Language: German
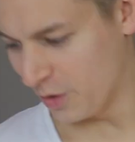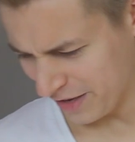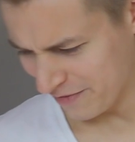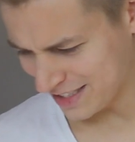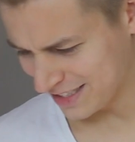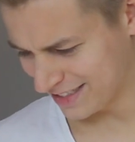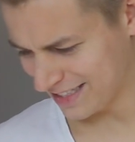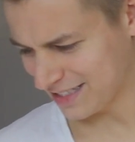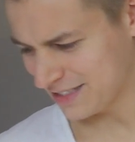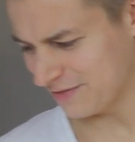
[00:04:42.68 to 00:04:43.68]
Okay, was
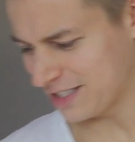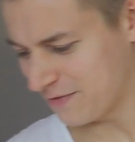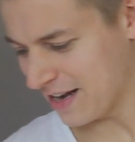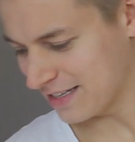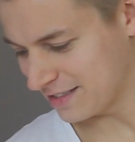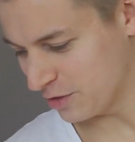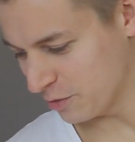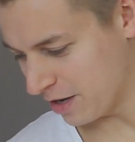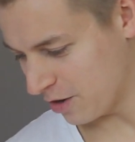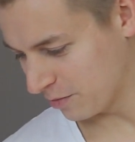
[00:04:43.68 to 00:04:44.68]
ist das, was war das hier
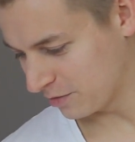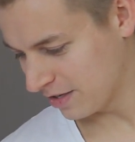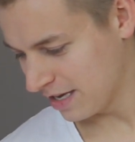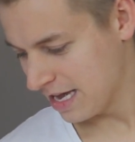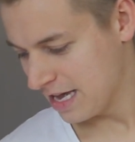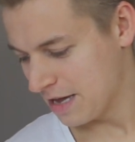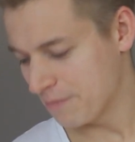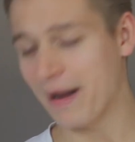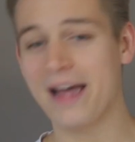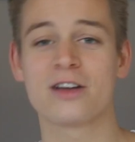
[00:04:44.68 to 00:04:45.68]
überhaupt?
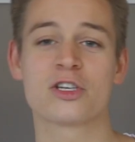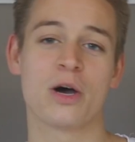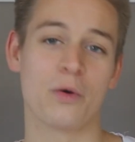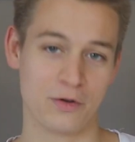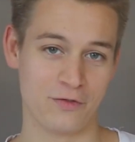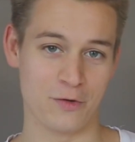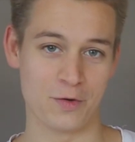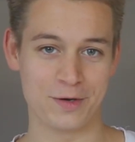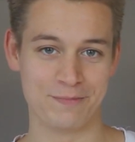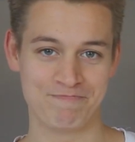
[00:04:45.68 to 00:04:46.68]
Bayerischer
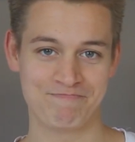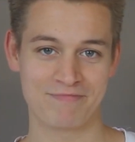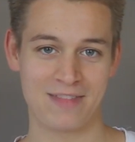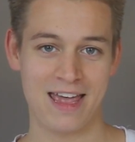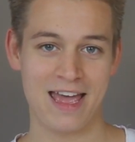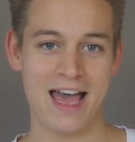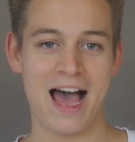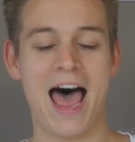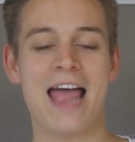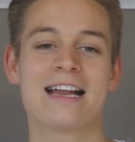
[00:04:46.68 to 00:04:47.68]
Rundfunk.
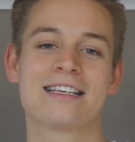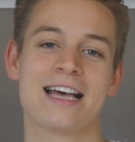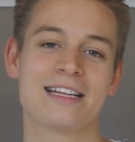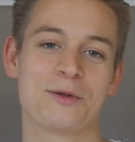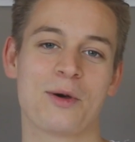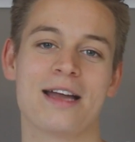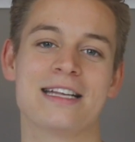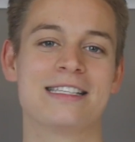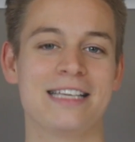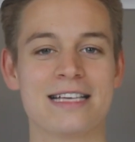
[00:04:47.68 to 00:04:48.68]
Eigentlich seid ihr doch
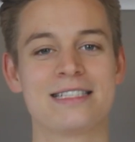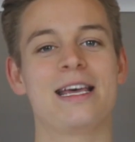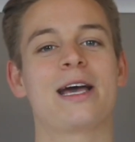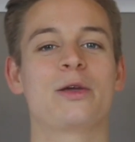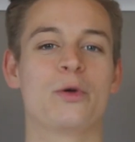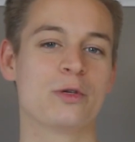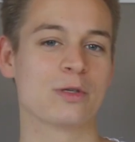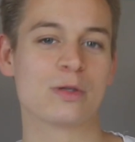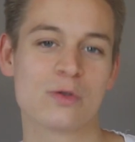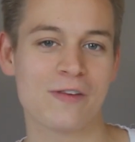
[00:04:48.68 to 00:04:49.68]
eine sehr
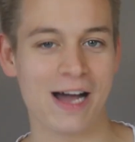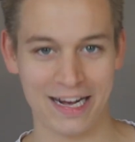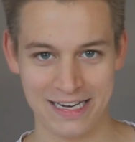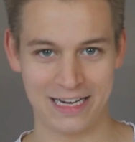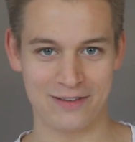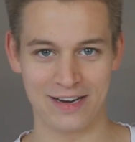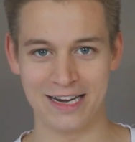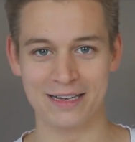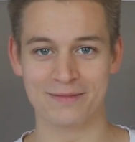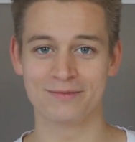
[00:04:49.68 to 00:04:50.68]
seriöse und souveräne
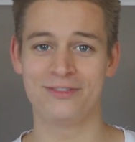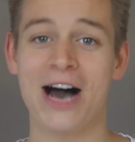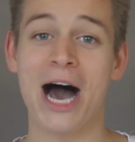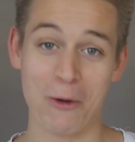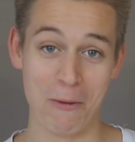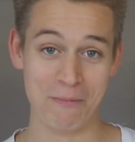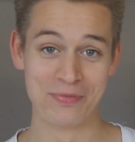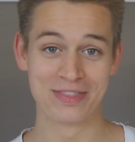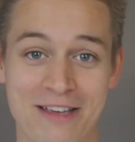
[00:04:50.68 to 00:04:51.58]
Quelle. Warum?